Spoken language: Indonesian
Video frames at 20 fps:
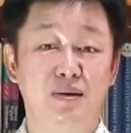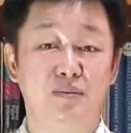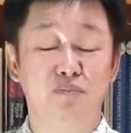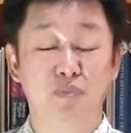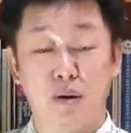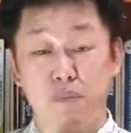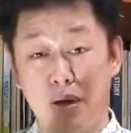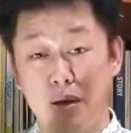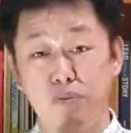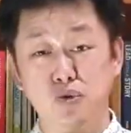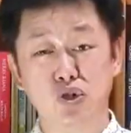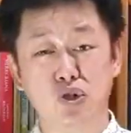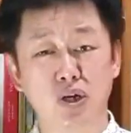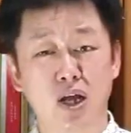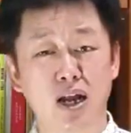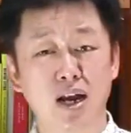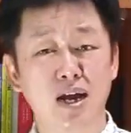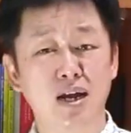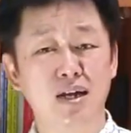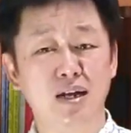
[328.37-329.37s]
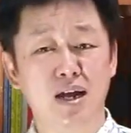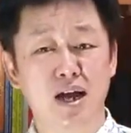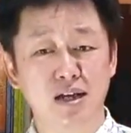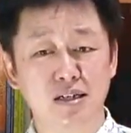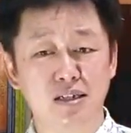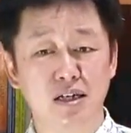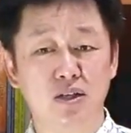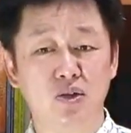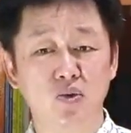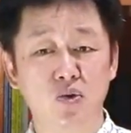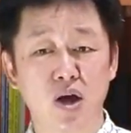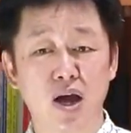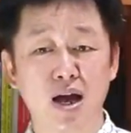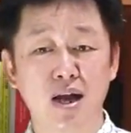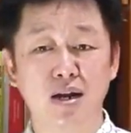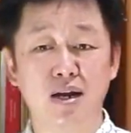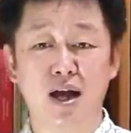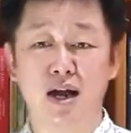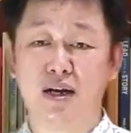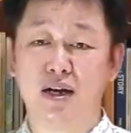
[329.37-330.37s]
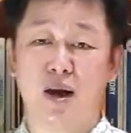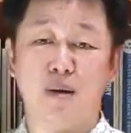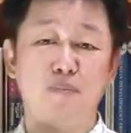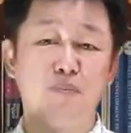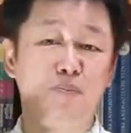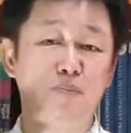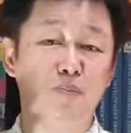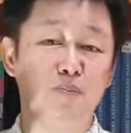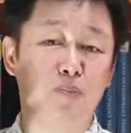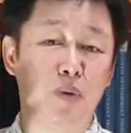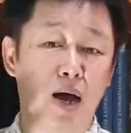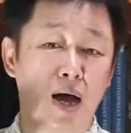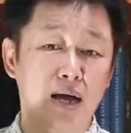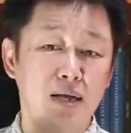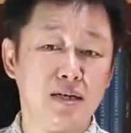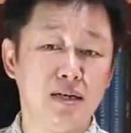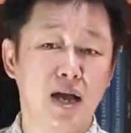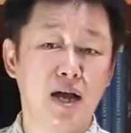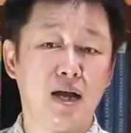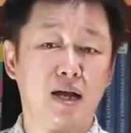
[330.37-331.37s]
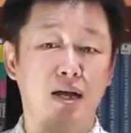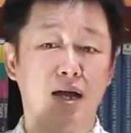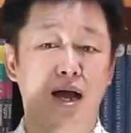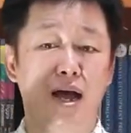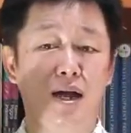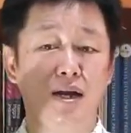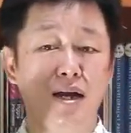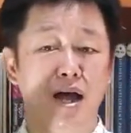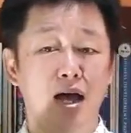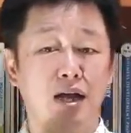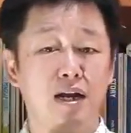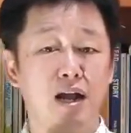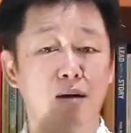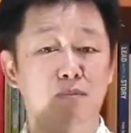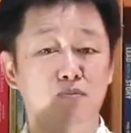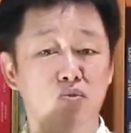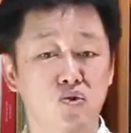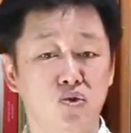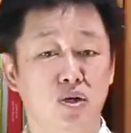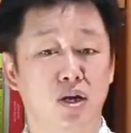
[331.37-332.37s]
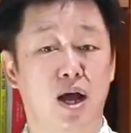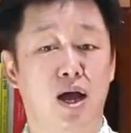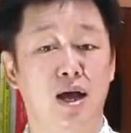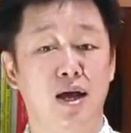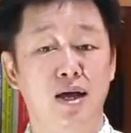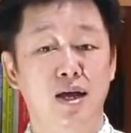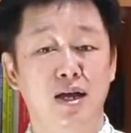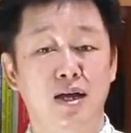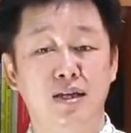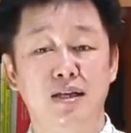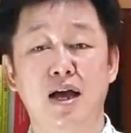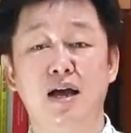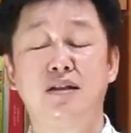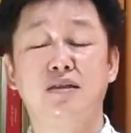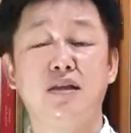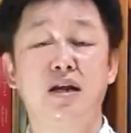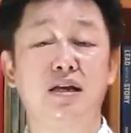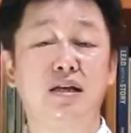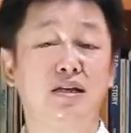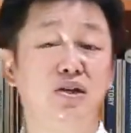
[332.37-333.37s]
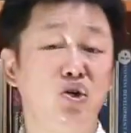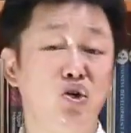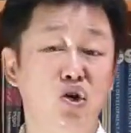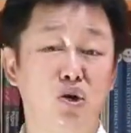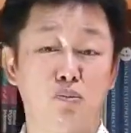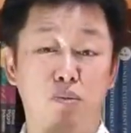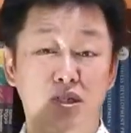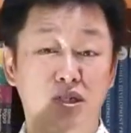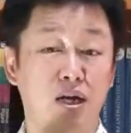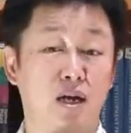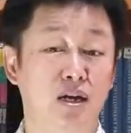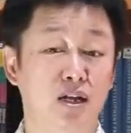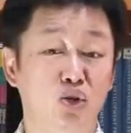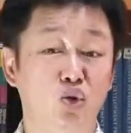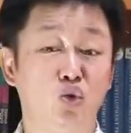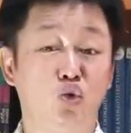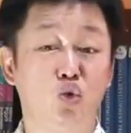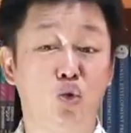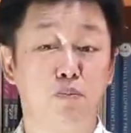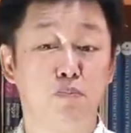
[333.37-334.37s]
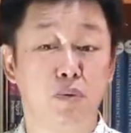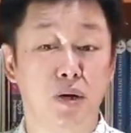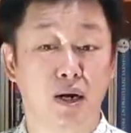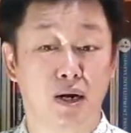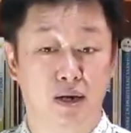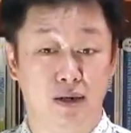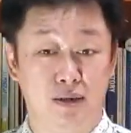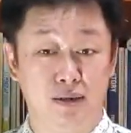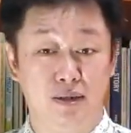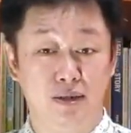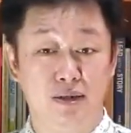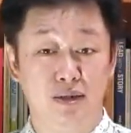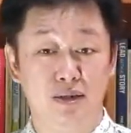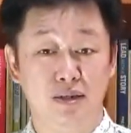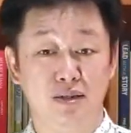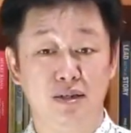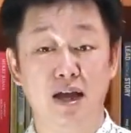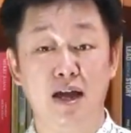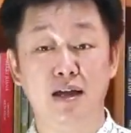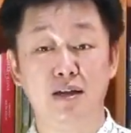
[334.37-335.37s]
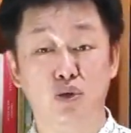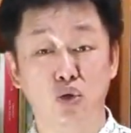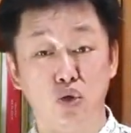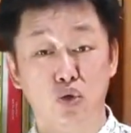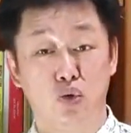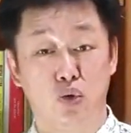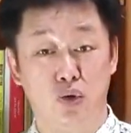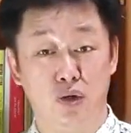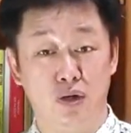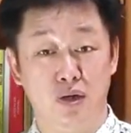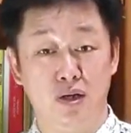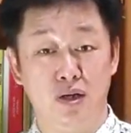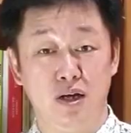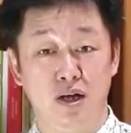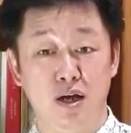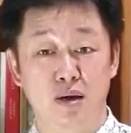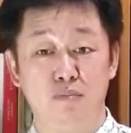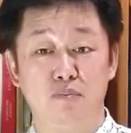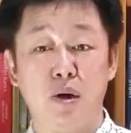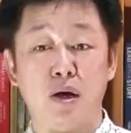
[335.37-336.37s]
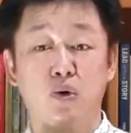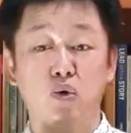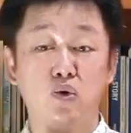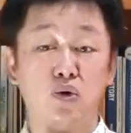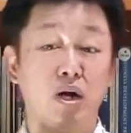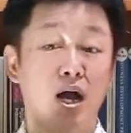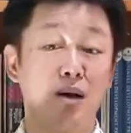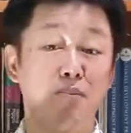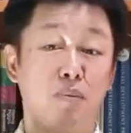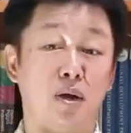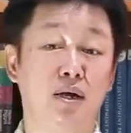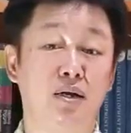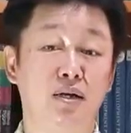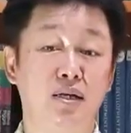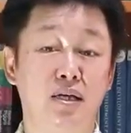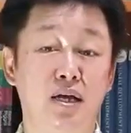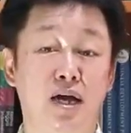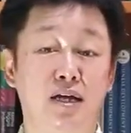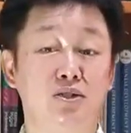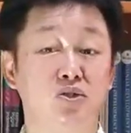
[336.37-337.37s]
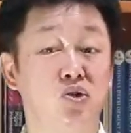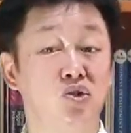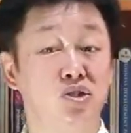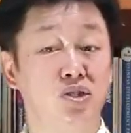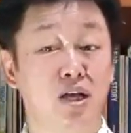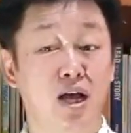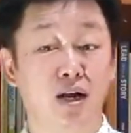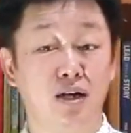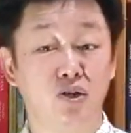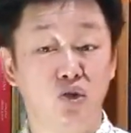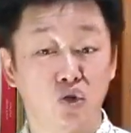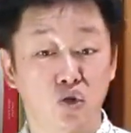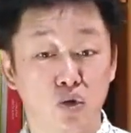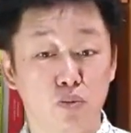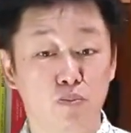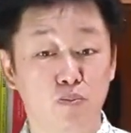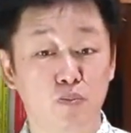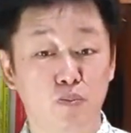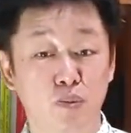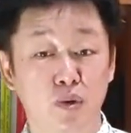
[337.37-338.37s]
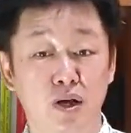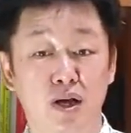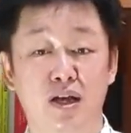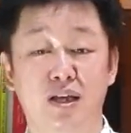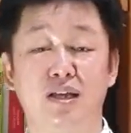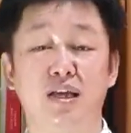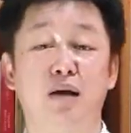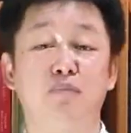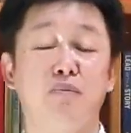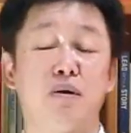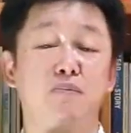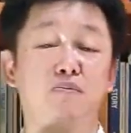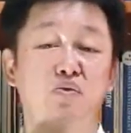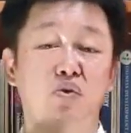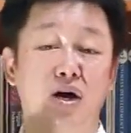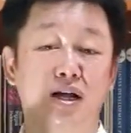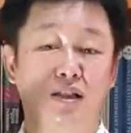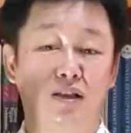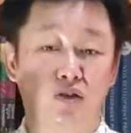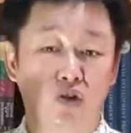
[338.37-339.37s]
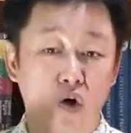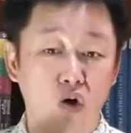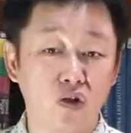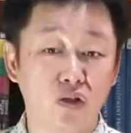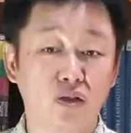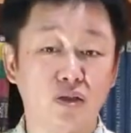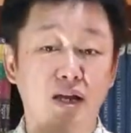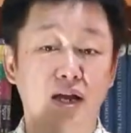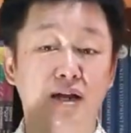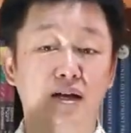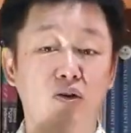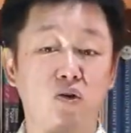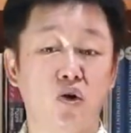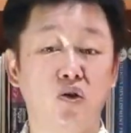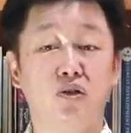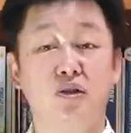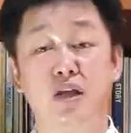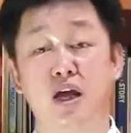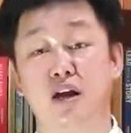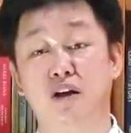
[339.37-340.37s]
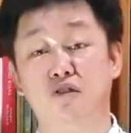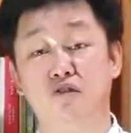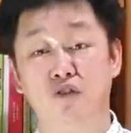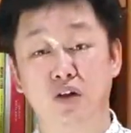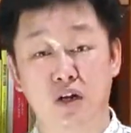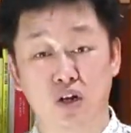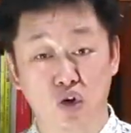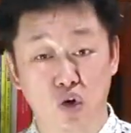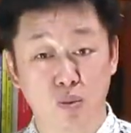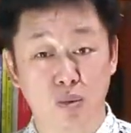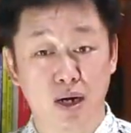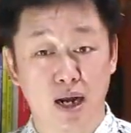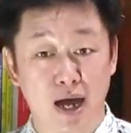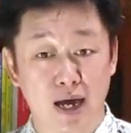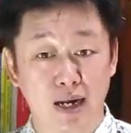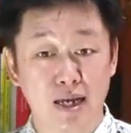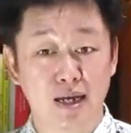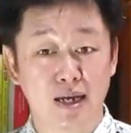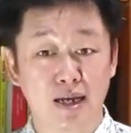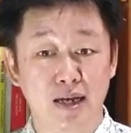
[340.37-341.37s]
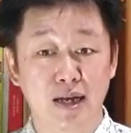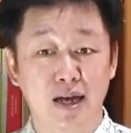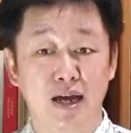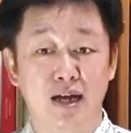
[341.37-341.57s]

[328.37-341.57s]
Bapak Ibu Saudara yang dikasih Tuhan, ada banyak anak-anak muda yang tergiur menjadi YouTuber, yaitu pengguna media sosial YouTube yang membuat konten-konten video menarik